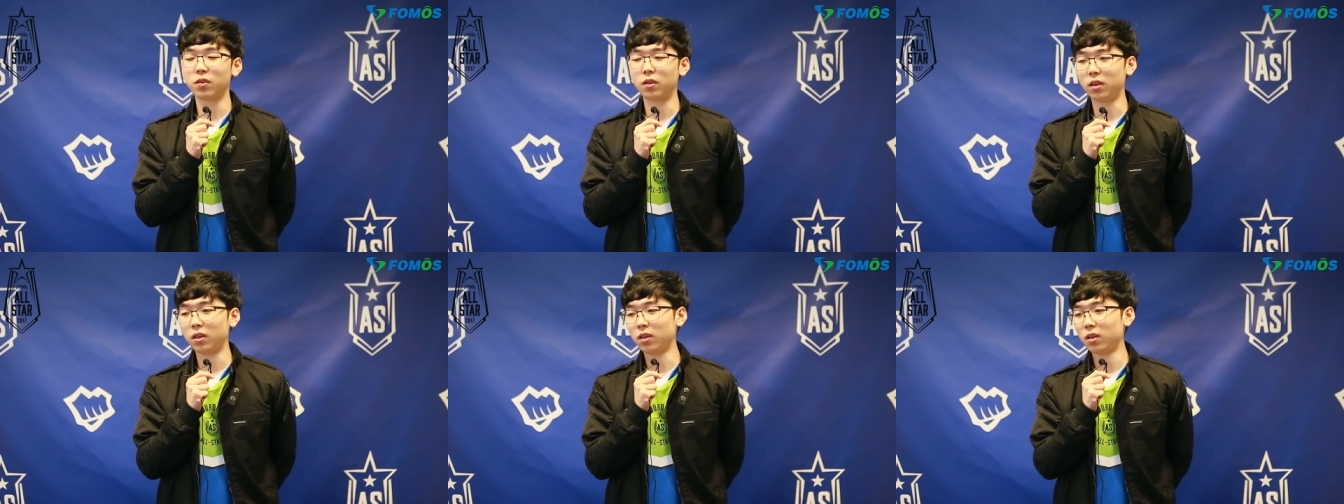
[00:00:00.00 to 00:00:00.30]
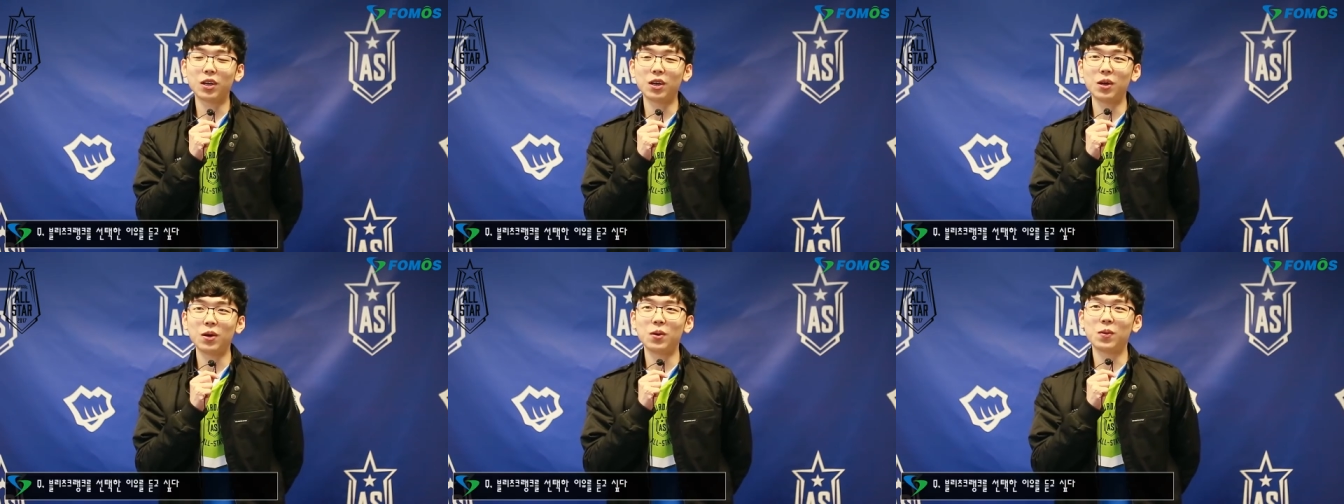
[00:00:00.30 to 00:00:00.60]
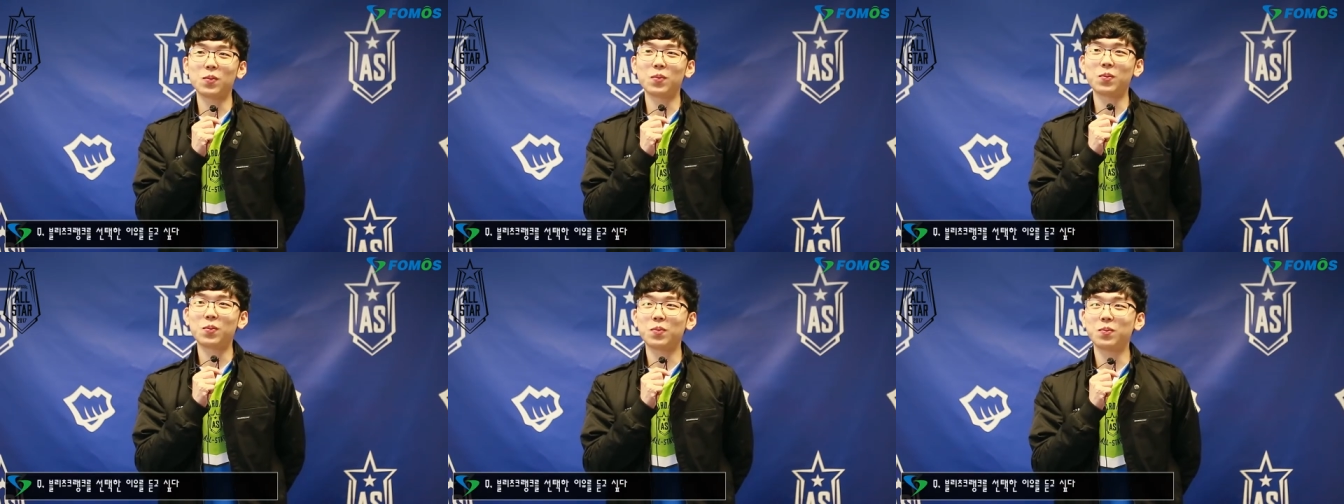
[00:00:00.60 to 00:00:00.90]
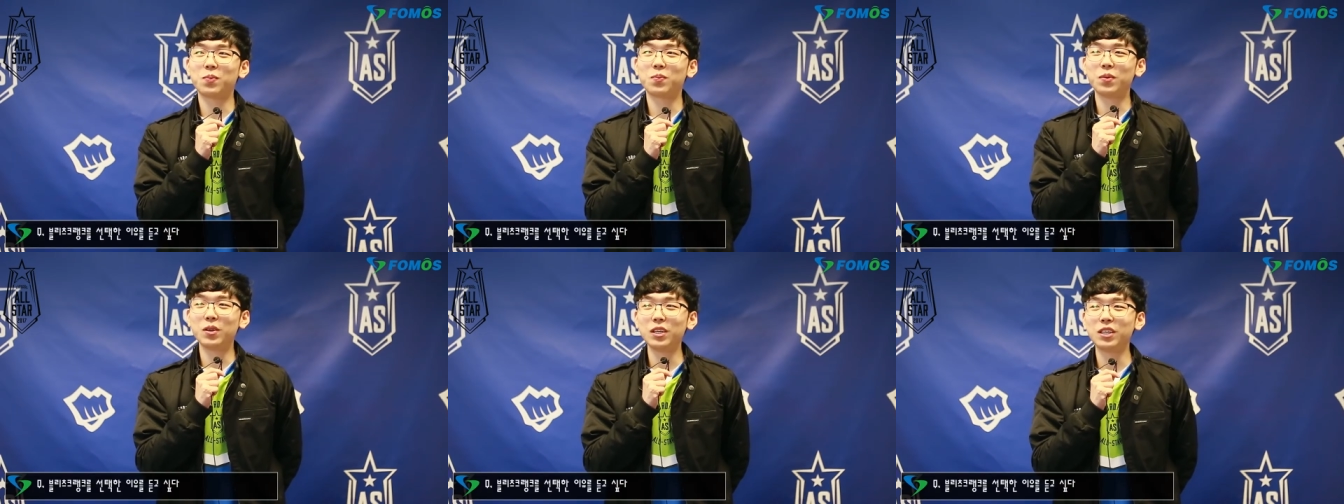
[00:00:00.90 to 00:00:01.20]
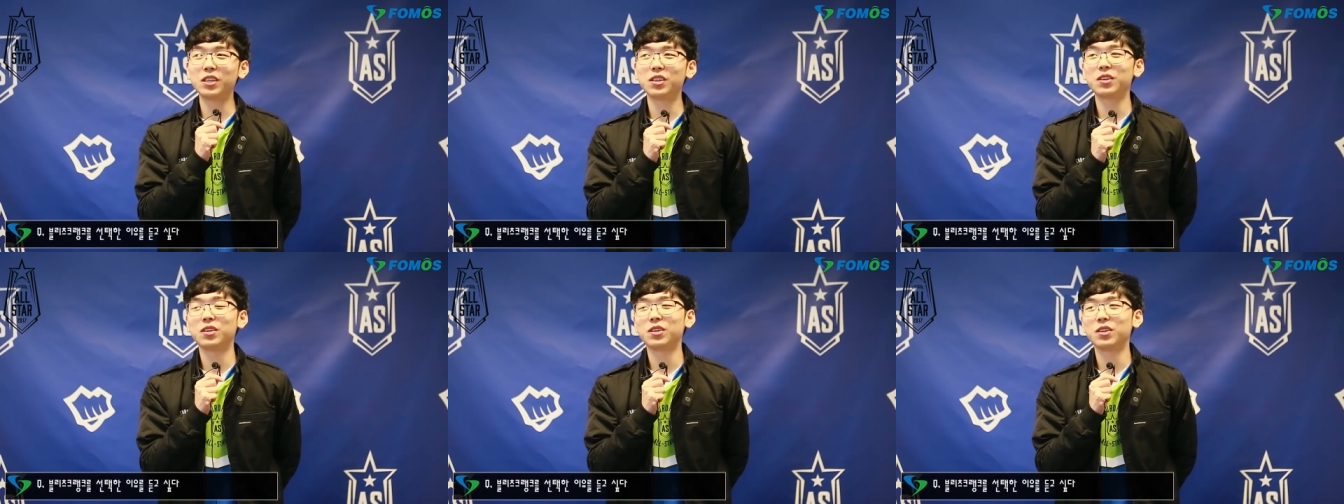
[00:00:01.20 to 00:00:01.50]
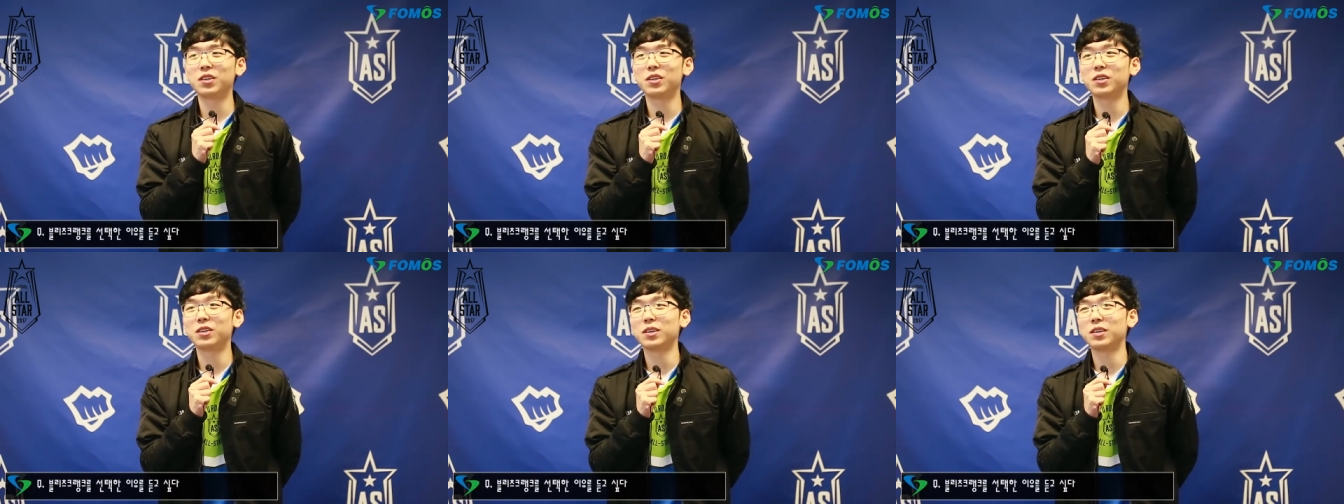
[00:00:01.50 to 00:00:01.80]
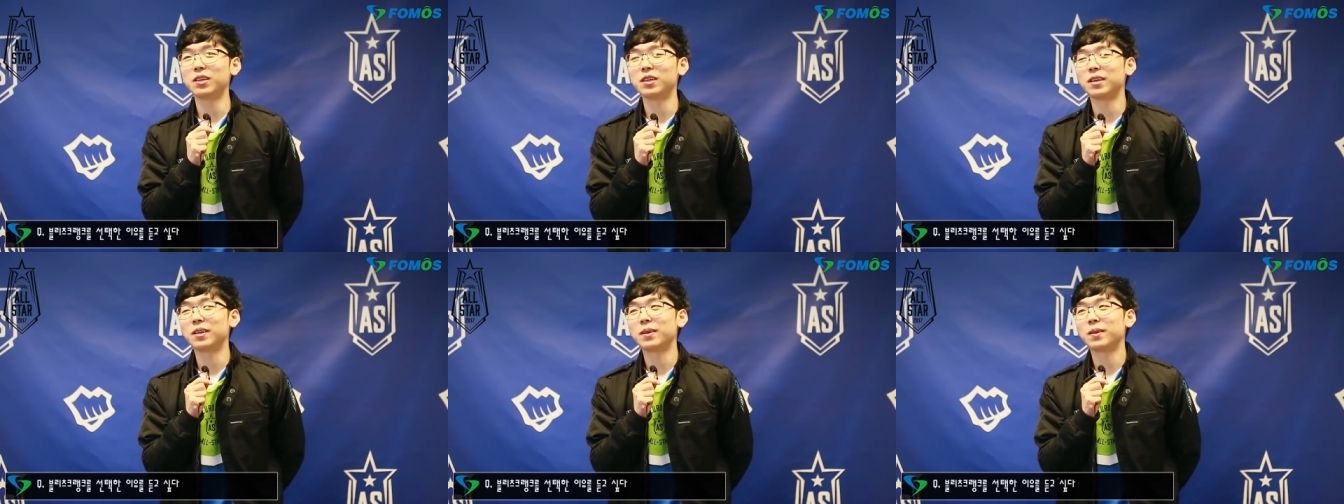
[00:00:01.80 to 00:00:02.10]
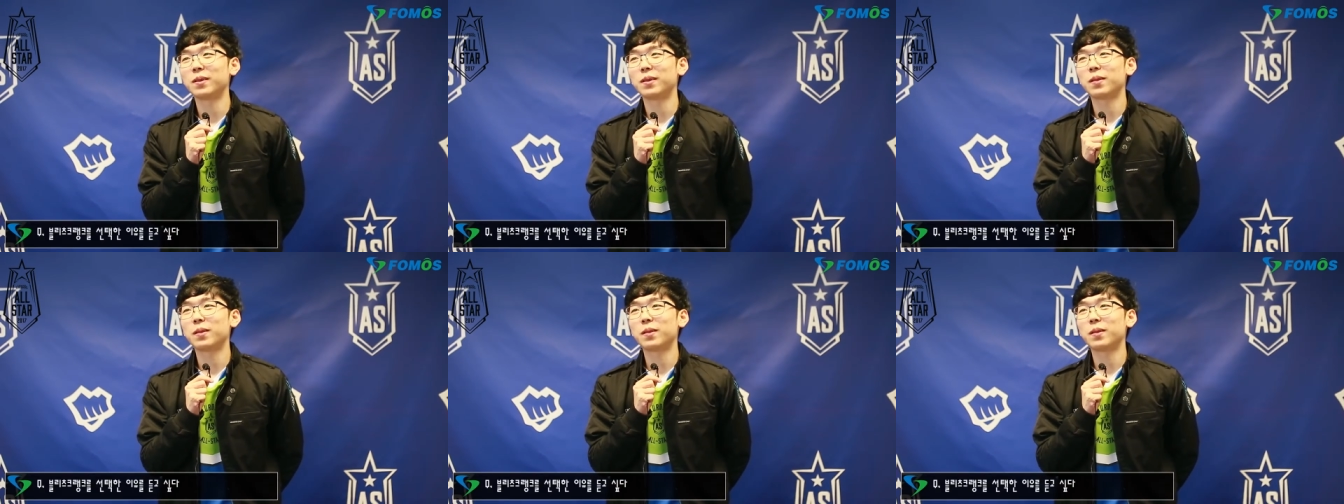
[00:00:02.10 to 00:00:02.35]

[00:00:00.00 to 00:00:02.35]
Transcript: 네. 제가 블리치를